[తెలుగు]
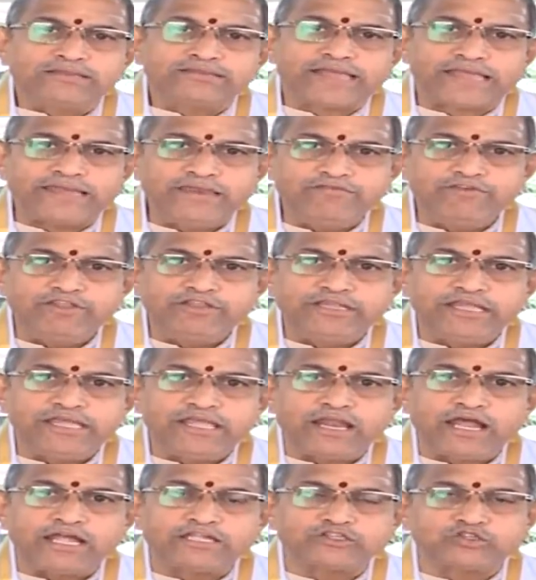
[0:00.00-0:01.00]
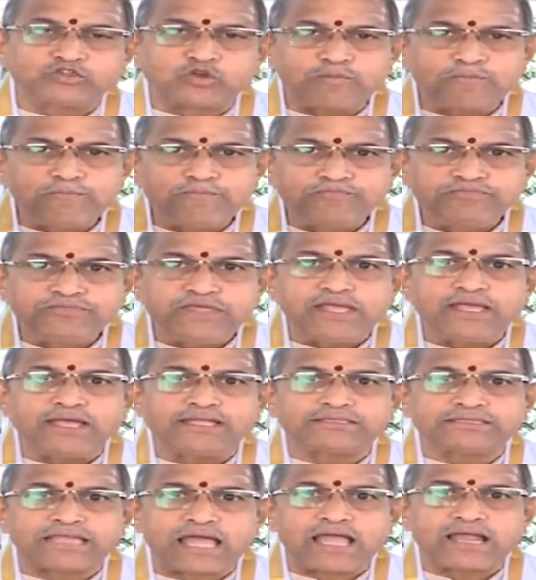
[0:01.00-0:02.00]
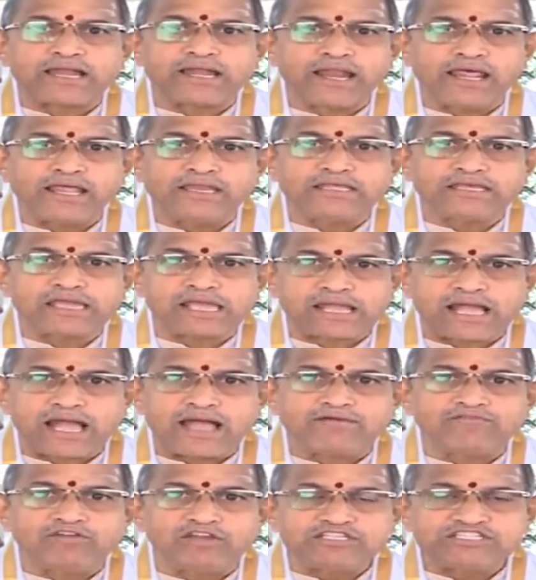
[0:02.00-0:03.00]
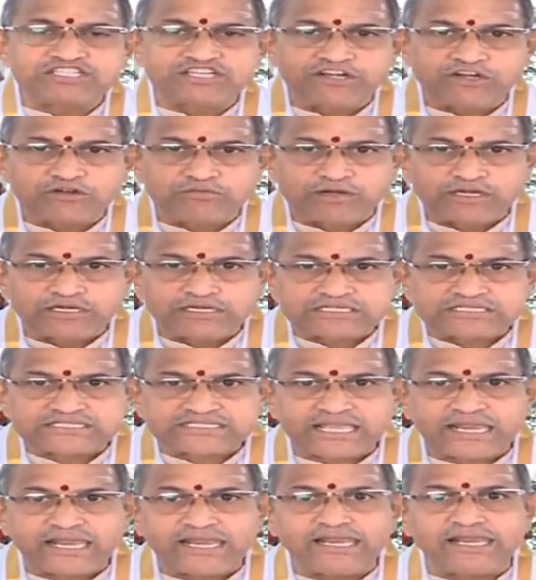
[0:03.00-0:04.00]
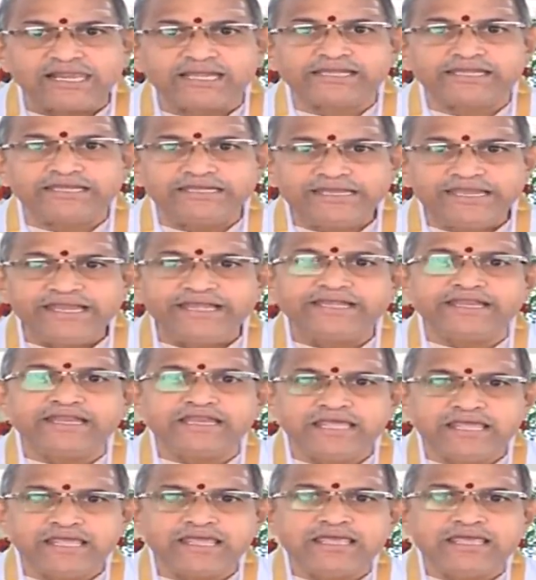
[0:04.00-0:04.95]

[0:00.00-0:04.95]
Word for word: తనివి తీరా తృప్తి తృప్తిగా తాగడానికి కావలసినటువంటి చల్లటి నీటిని